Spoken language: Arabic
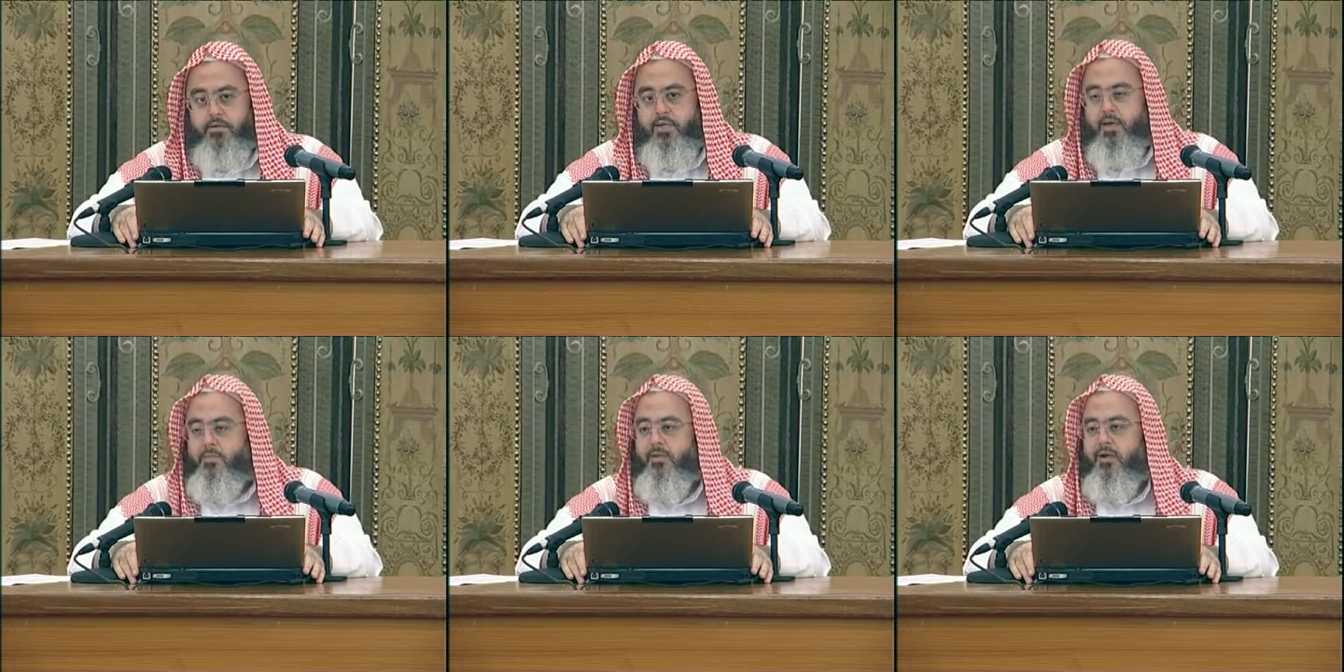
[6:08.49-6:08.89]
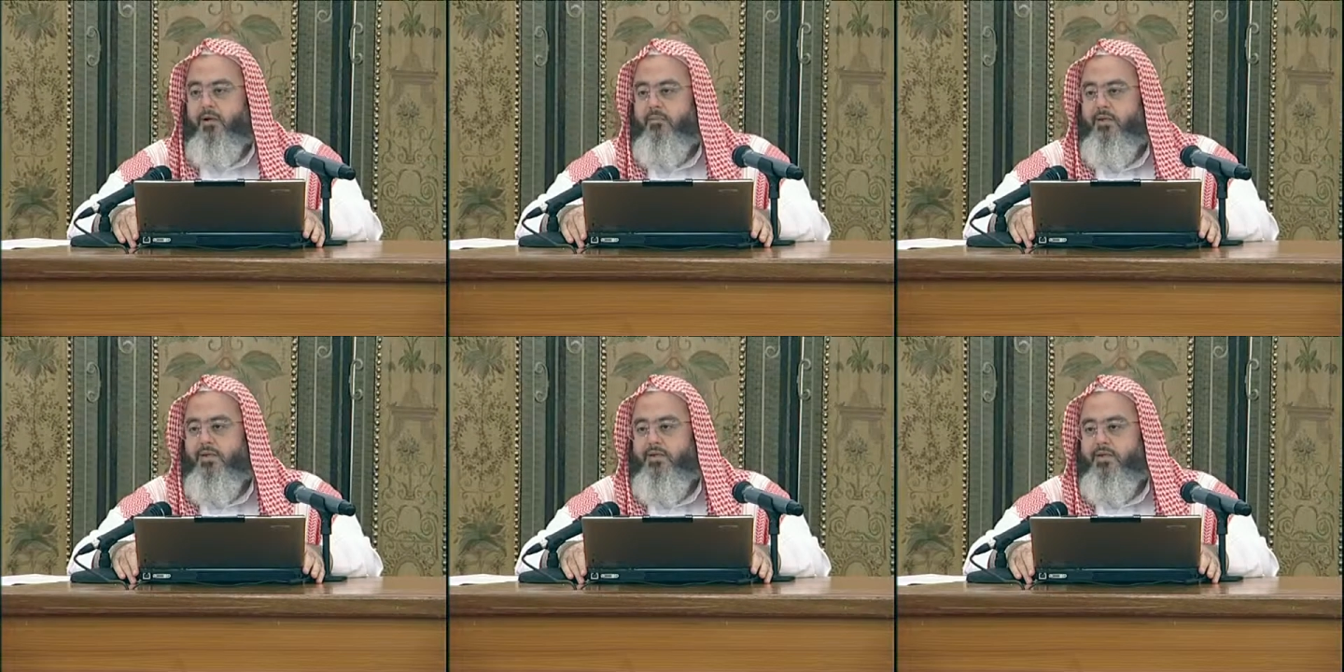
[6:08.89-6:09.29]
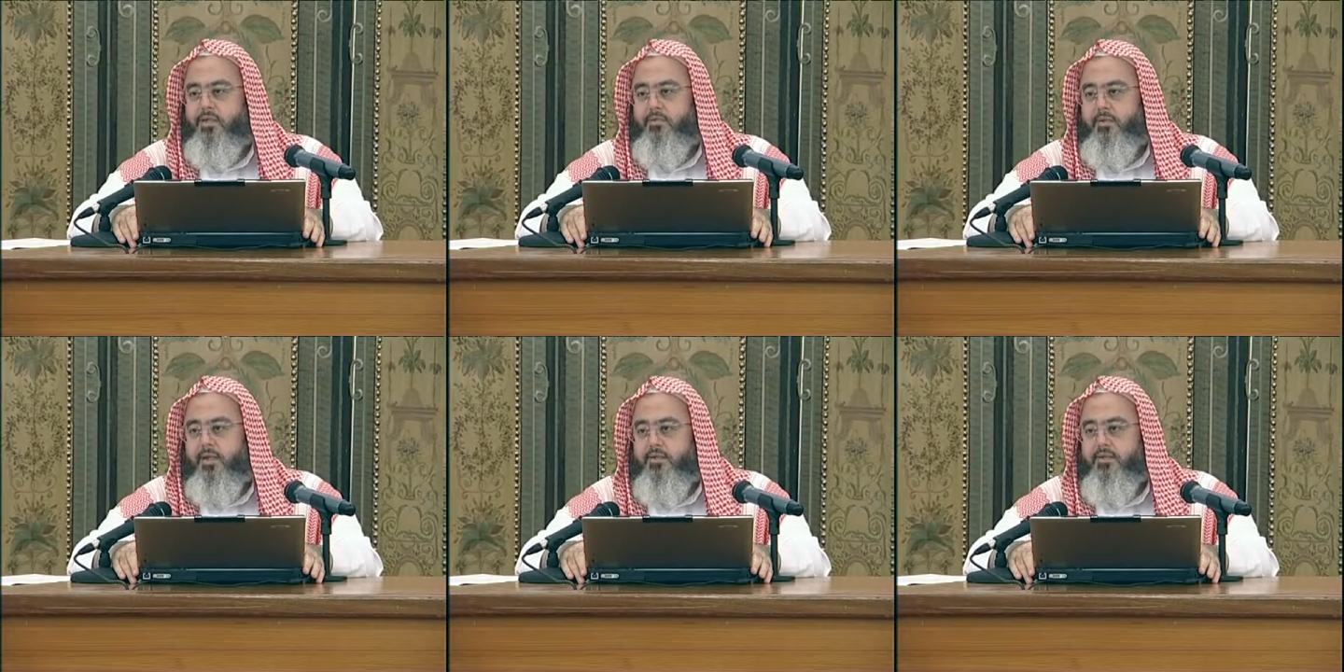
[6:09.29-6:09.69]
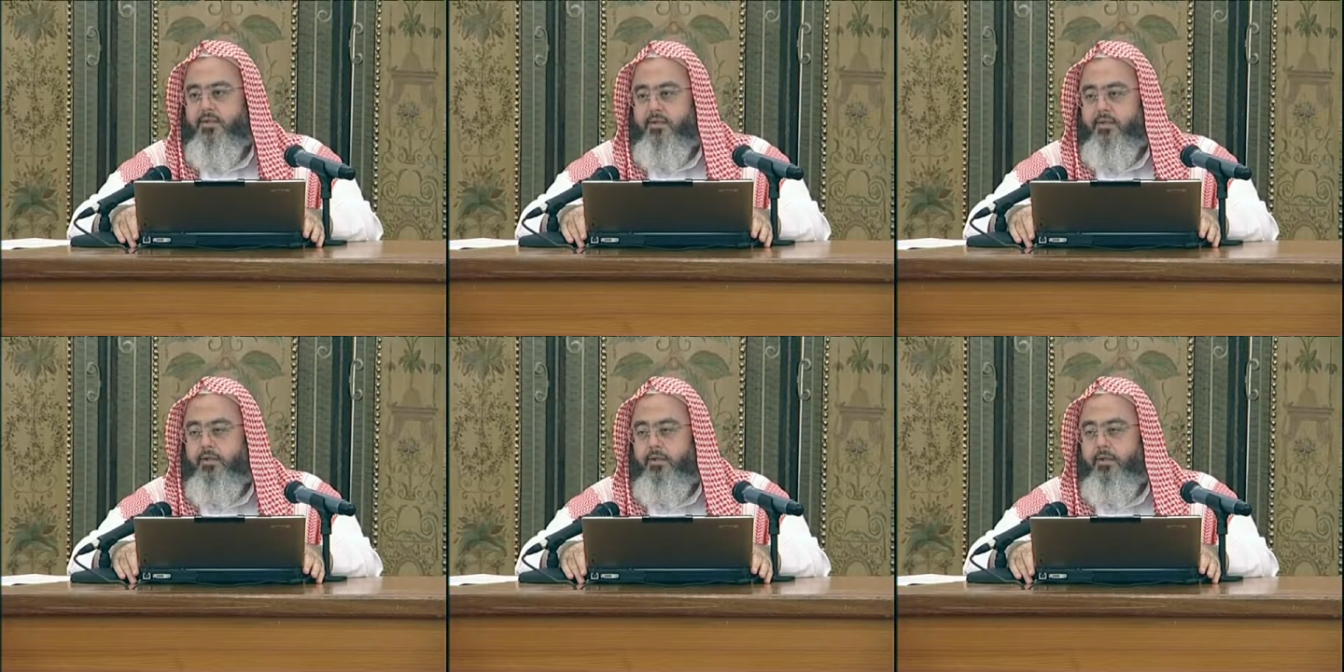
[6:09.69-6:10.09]
يبقى ما يجلب
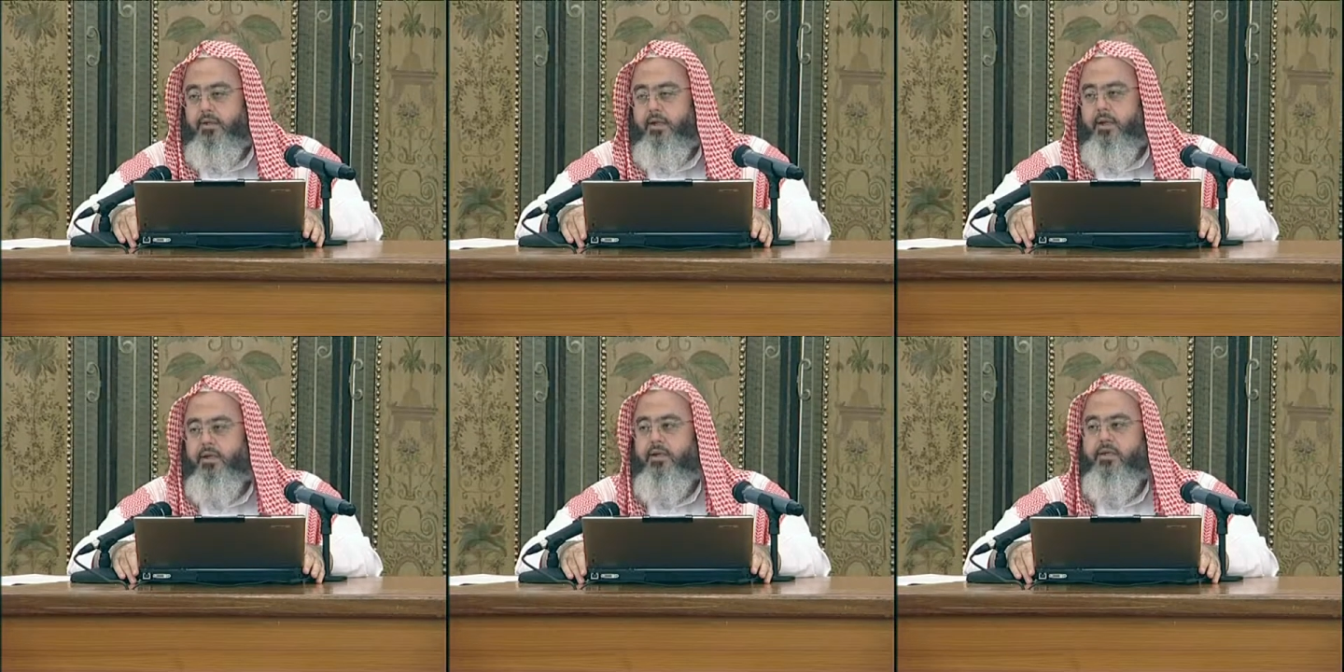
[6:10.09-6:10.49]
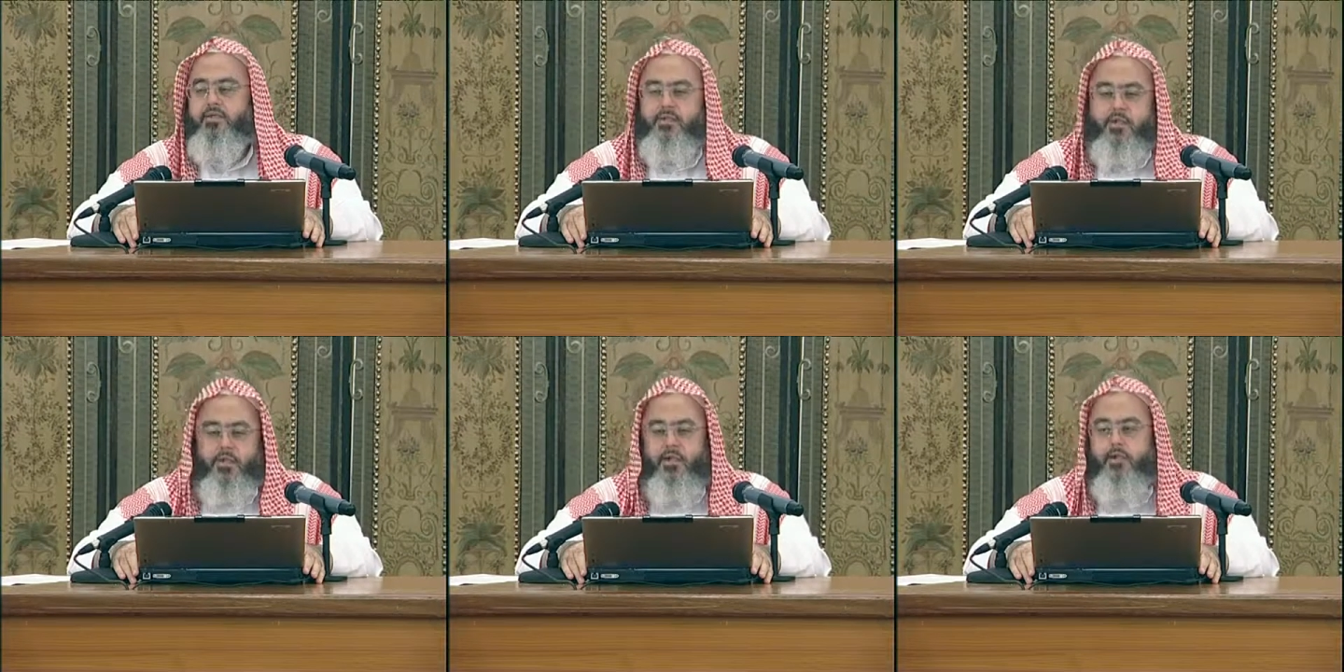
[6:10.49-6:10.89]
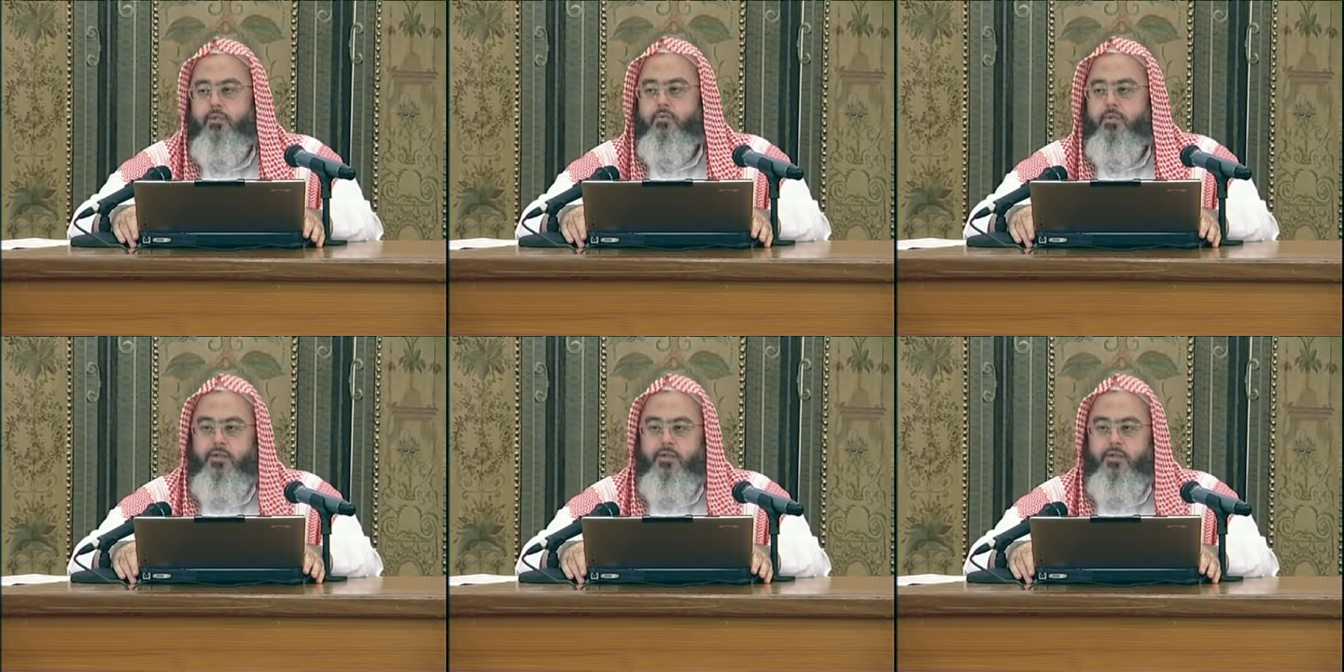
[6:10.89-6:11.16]
الأجر لأن السخط